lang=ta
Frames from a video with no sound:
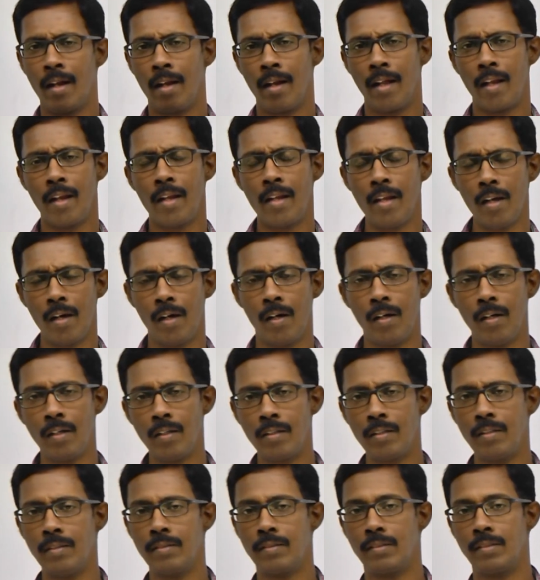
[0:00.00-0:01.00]
நிறைய
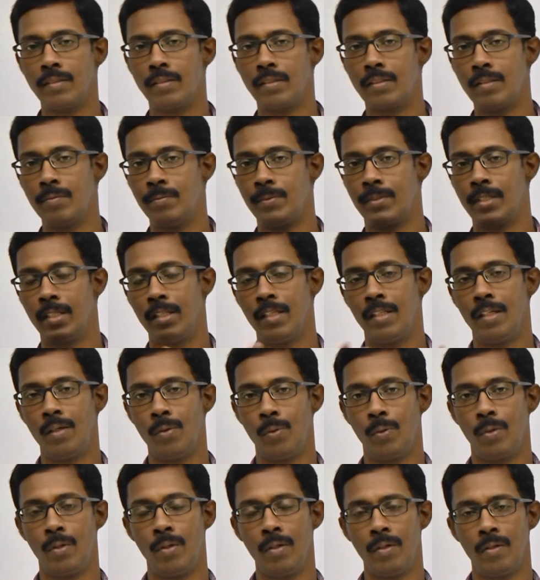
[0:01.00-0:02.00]
ஆர்கன் சிஸ்டம் சேர்ந்த
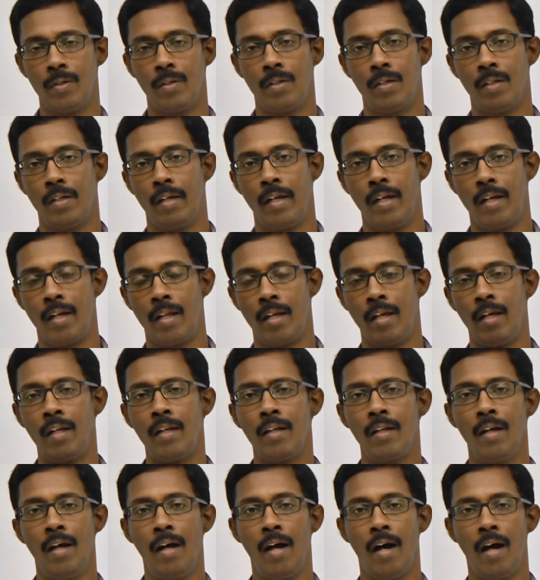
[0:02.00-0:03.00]
ஒரு என்டையர்
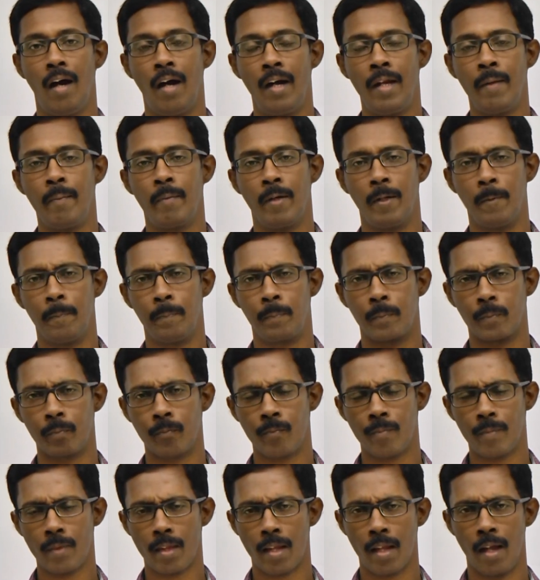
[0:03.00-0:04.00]
uh, அனிமல்
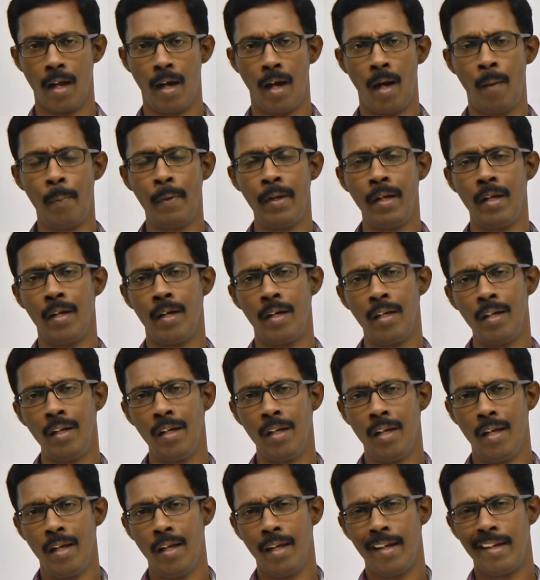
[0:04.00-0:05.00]
அப்படின்னா
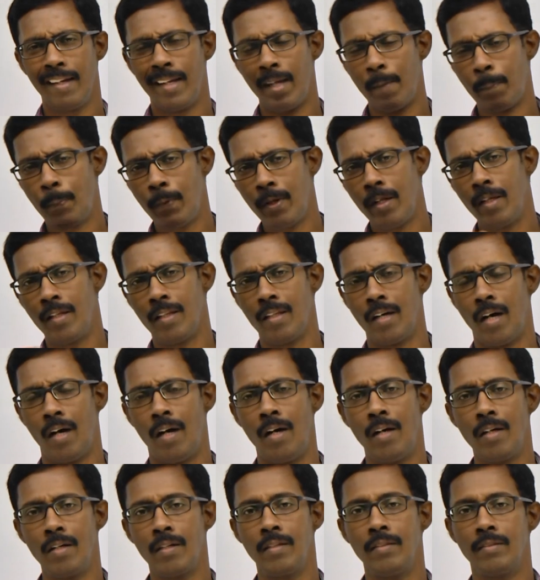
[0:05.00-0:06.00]
எப்படி இந்த
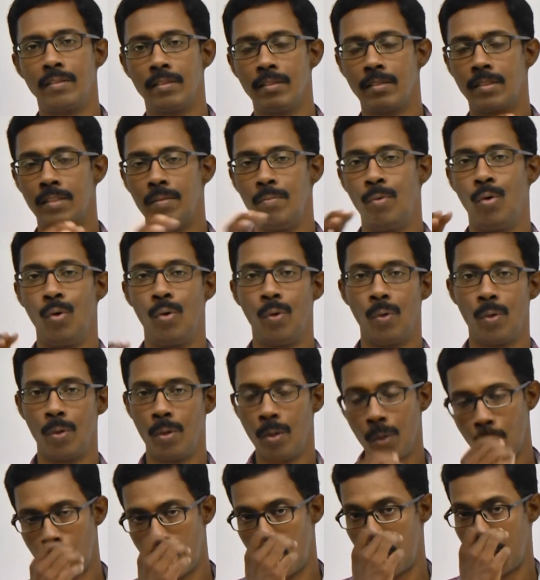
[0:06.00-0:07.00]
ஆர்கன் சிஸ்டம் ஒன்றோட
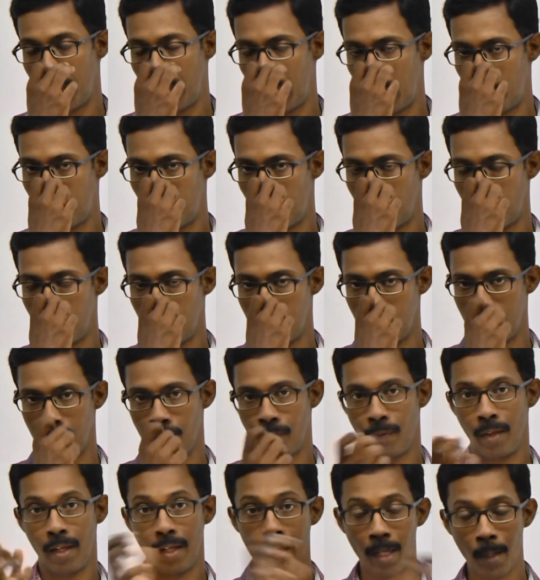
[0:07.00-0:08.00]
ஒன்று கோஆர்டினேட் பண்ணுது
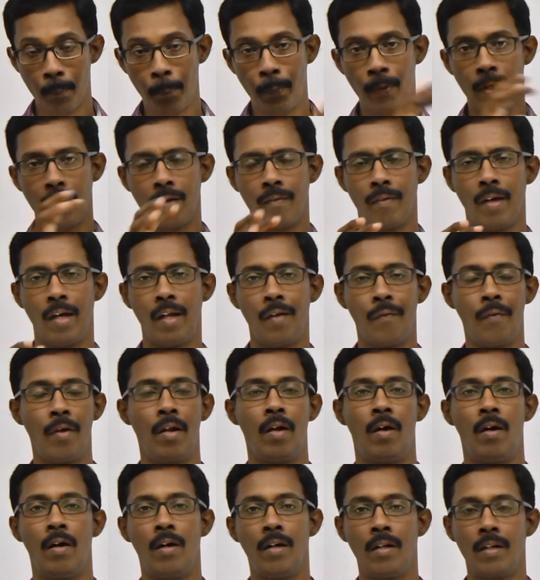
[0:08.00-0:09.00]
எப்படி வேறு
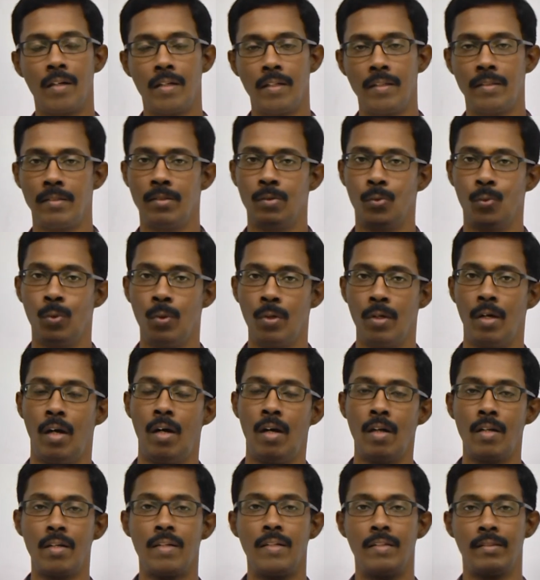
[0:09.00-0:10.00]
வேறு ஆர்கன்ஸ் ஒரு
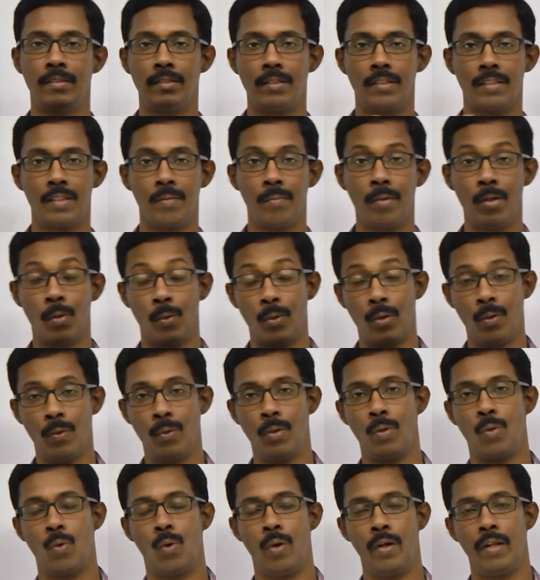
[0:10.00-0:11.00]
ஆர்கன் சிஸ்டமில் ஒன்று
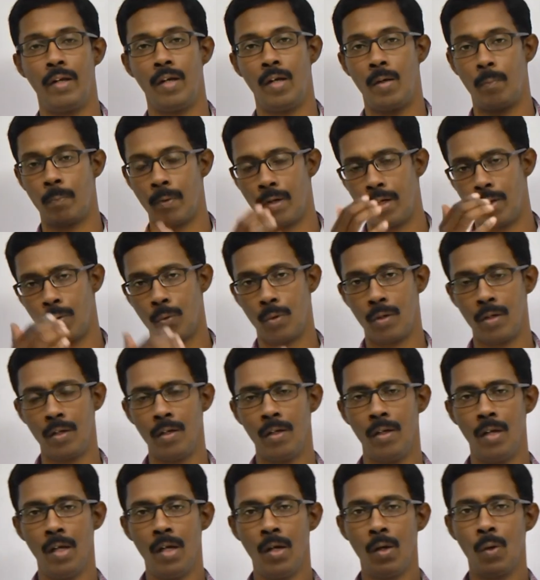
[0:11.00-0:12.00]
ஒன்று கோஆர்டினேட் பண்ணி ஒரு
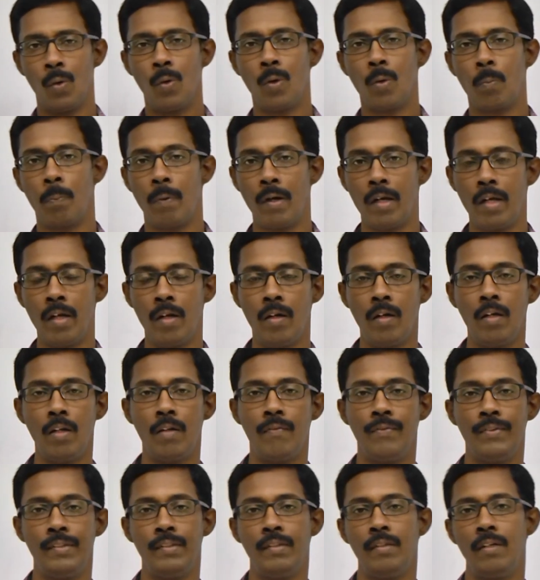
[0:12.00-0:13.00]
ஒரு
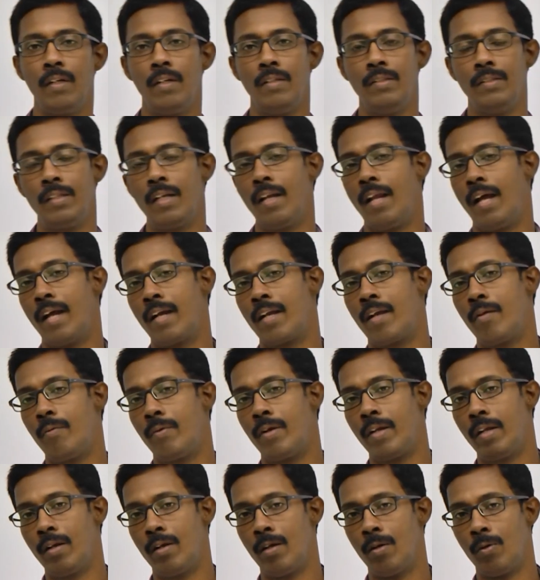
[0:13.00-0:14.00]
பர்டிகுலர் ஃபிசியோலாஜிக்கல்
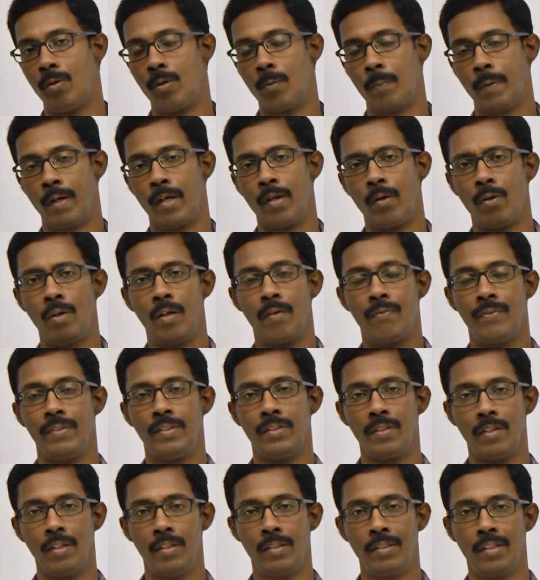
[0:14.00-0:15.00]
ஆக்டிவிட்டியில் ஒரு பர்டிகுலர்
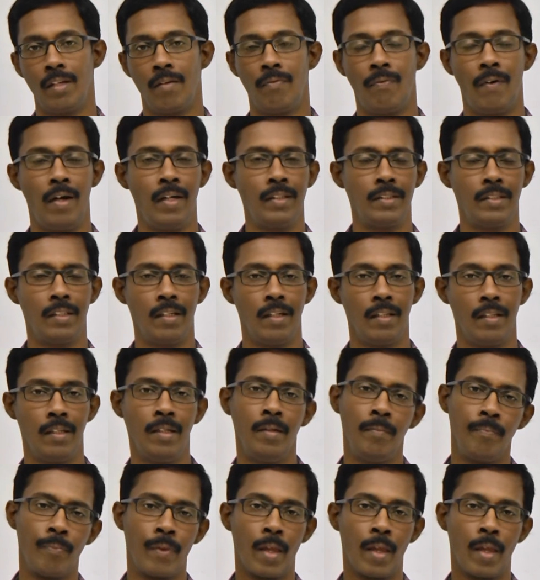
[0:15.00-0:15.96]
ஃபிசியோலாஜிக்கல் ஃபங்க்ஷன் அது